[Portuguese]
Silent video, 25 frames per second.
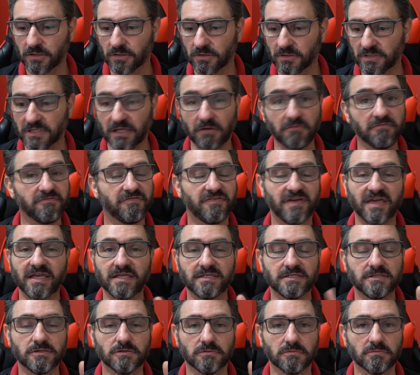Não
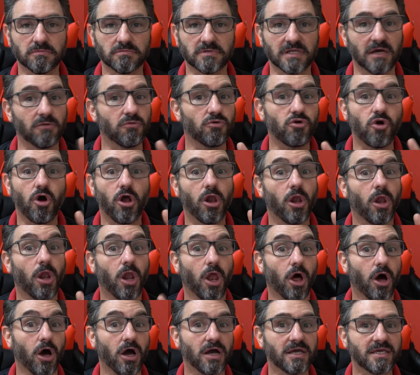vende um, não
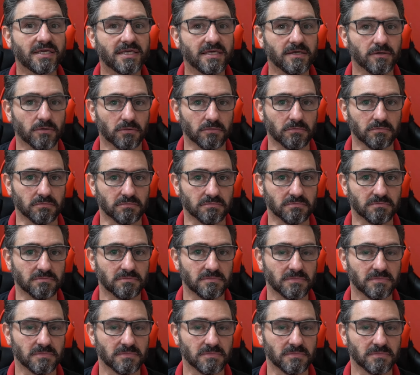coloque um,